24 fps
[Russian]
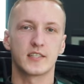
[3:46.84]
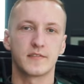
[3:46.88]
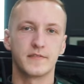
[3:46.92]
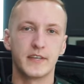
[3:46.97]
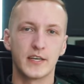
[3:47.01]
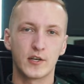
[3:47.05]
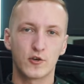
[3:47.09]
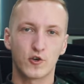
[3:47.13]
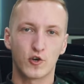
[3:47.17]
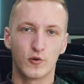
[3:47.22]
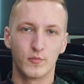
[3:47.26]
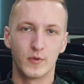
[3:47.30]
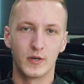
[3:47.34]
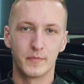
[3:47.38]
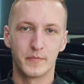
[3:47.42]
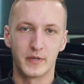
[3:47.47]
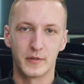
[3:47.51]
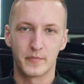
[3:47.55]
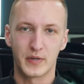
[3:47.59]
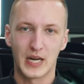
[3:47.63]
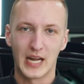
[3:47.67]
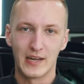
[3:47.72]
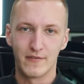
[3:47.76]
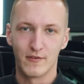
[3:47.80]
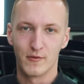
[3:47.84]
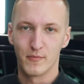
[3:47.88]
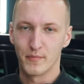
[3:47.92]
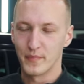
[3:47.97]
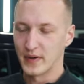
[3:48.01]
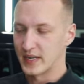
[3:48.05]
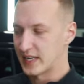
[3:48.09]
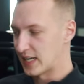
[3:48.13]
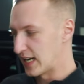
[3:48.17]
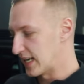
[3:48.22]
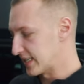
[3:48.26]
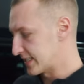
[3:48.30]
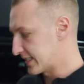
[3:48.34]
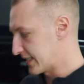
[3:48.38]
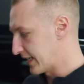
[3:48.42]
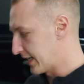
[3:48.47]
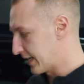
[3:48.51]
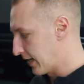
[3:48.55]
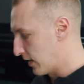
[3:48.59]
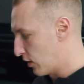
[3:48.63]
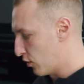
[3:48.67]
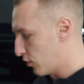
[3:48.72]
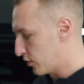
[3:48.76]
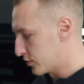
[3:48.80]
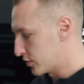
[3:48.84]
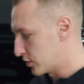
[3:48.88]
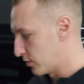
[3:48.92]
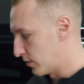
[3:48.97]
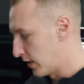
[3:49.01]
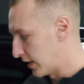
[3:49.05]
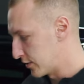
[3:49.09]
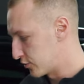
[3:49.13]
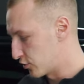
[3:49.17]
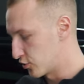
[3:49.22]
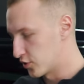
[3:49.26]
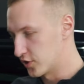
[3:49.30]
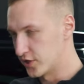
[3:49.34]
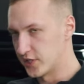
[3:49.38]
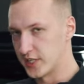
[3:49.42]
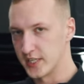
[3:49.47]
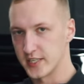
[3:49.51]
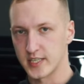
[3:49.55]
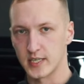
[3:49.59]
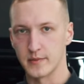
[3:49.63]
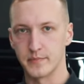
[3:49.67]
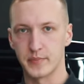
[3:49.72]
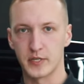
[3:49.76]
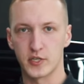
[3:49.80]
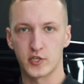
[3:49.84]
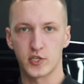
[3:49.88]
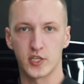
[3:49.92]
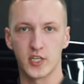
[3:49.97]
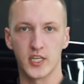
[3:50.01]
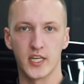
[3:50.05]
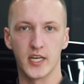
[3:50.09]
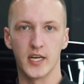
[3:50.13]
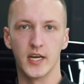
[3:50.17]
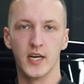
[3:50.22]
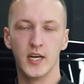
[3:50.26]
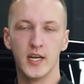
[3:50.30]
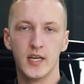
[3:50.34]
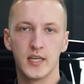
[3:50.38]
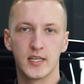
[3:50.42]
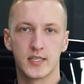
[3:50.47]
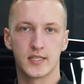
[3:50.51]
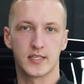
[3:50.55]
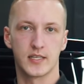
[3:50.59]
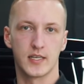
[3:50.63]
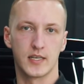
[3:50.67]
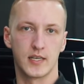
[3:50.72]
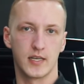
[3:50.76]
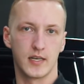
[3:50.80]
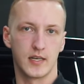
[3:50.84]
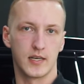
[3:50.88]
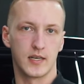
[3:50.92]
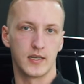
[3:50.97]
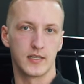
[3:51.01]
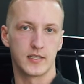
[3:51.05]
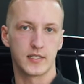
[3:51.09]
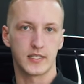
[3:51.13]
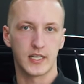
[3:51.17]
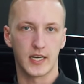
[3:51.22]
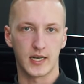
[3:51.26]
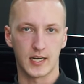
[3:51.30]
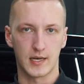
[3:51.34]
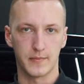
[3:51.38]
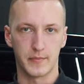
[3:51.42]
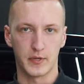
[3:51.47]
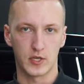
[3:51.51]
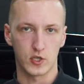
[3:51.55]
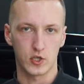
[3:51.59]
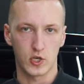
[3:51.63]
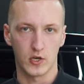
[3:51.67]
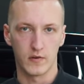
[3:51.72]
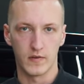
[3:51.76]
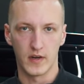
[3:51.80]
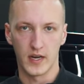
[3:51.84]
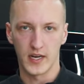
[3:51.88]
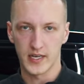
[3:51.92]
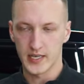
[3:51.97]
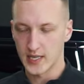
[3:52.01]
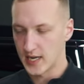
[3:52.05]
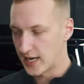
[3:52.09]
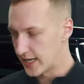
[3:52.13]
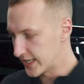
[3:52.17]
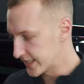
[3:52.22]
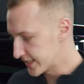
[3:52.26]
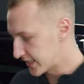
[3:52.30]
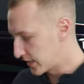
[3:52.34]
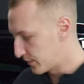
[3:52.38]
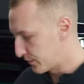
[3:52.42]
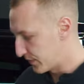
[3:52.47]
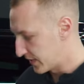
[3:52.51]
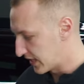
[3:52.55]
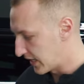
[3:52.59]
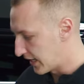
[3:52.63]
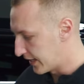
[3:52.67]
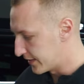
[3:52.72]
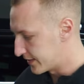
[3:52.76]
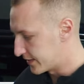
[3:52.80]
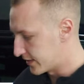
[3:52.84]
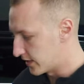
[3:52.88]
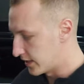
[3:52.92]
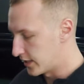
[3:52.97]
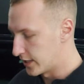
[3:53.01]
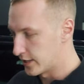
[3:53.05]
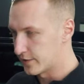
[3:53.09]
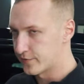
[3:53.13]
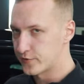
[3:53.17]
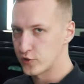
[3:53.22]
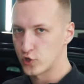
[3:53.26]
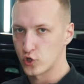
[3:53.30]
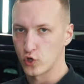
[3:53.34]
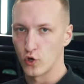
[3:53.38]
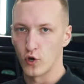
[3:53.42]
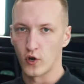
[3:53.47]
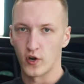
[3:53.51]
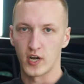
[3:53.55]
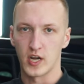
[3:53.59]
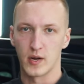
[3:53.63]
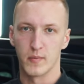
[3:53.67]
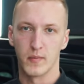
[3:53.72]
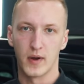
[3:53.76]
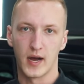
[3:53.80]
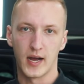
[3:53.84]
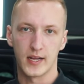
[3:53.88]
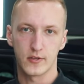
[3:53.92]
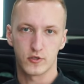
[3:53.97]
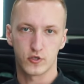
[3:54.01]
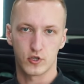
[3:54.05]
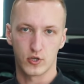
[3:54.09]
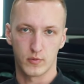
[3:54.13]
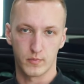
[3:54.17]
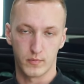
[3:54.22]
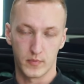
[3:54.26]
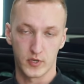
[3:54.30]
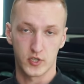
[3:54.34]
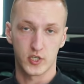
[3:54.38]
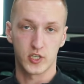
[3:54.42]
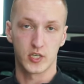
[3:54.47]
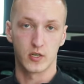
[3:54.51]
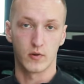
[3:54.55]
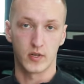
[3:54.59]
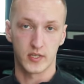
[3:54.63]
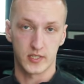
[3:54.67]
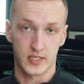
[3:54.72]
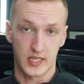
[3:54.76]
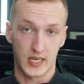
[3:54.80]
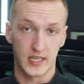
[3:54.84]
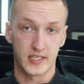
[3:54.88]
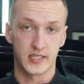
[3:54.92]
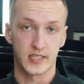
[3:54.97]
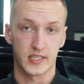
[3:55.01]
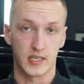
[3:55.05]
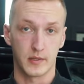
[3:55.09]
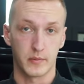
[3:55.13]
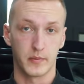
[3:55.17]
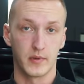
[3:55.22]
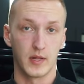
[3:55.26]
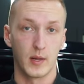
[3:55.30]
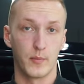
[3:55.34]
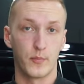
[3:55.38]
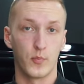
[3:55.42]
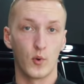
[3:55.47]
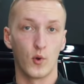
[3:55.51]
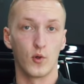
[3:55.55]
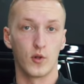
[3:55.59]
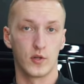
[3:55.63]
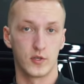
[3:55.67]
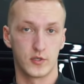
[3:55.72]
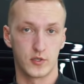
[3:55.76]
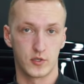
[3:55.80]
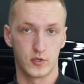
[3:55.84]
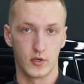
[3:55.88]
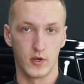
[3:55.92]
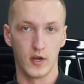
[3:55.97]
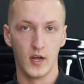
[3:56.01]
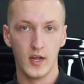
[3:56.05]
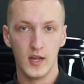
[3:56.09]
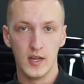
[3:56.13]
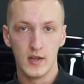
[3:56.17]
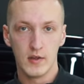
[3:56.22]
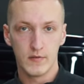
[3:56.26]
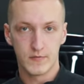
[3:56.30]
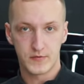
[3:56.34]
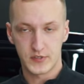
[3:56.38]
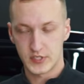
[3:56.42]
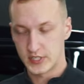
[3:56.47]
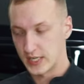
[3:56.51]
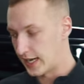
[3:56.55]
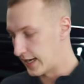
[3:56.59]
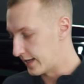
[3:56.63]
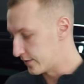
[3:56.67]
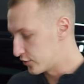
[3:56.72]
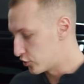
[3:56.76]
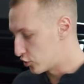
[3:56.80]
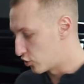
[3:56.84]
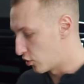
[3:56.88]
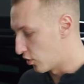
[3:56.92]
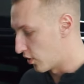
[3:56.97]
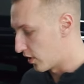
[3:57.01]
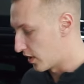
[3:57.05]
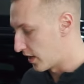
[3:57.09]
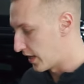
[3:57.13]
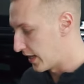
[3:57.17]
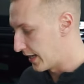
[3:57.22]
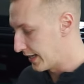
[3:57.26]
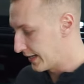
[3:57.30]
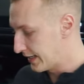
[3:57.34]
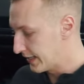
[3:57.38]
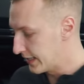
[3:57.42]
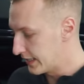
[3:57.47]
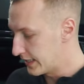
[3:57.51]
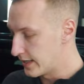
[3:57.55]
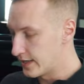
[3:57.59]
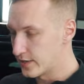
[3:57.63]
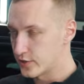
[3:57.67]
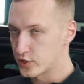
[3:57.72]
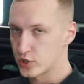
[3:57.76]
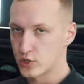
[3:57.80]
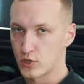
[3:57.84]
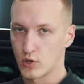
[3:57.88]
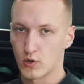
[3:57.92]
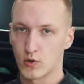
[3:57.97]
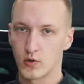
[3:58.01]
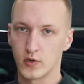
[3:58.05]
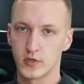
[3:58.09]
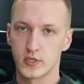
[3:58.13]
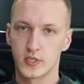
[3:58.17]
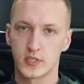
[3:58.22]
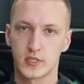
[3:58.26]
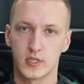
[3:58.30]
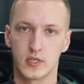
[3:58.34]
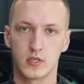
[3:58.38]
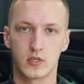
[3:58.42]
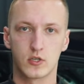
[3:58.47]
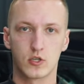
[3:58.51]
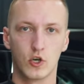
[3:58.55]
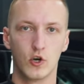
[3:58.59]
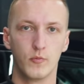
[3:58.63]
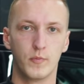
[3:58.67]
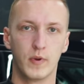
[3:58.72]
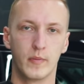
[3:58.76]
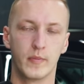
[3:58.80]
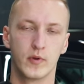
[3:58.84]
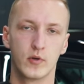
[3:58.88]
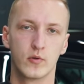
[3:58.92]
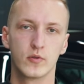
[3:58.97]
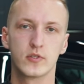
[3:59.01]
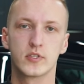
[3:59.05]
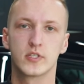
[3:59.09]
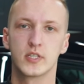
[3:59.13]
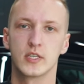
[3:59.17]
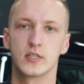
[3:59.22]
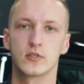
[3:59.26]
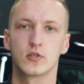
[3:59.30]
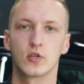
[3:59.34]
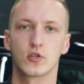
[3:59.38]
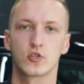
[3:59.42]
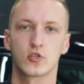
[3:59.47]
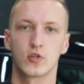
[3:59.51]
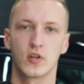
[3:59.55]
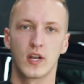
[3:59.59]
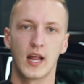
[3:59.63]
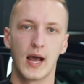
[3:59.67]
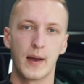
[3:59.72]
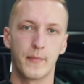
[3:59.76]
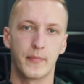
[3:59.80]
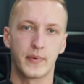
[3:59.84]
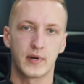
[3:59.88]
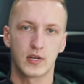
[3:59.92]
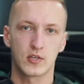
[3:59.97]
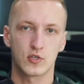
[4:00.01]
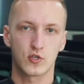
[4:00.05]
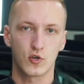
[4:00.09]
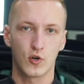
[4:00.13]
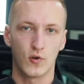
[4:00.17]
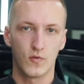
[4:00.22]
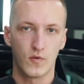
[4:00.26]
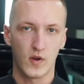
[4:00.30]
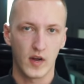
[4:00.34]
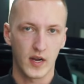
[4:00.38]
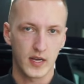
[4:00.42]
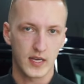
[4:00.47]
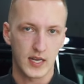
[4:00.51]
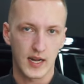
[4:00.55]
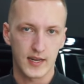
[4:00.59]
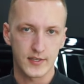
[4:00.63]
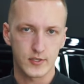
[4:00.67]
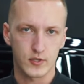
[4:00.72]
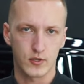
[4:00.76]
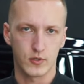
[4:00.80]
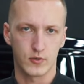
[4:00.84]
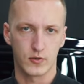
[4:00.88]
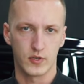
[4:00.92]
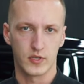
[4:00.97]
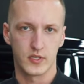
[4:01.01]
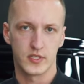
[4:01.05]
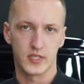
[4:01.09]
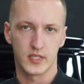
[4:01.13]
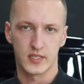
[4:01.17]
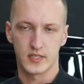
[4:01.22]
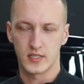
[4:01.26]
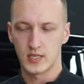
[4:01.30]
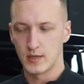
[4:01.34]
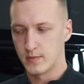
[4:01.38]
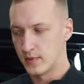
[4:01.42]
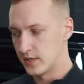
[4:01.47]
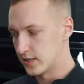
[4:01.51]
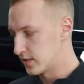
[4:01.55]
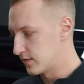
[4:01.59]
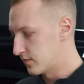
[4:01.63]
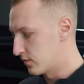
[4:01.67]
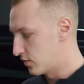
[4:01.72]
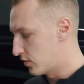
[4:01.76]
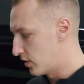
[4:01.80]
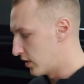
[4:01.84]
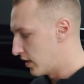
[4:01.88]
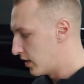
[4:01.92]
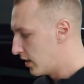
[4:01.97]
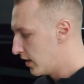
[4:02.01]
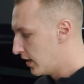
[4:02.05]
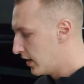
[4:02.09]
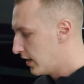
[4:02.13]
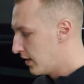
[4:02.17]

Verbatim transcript: сверху мы приправим покраской колес. У нас уже диски пришли с цеха порошковой окраски, покрасили их в черный мат, чтобы машина у нас как раз таки была полностью вся черная. И что хочется еще упомянуть здесь, то что на порошковую окраску, то есть это самое основное,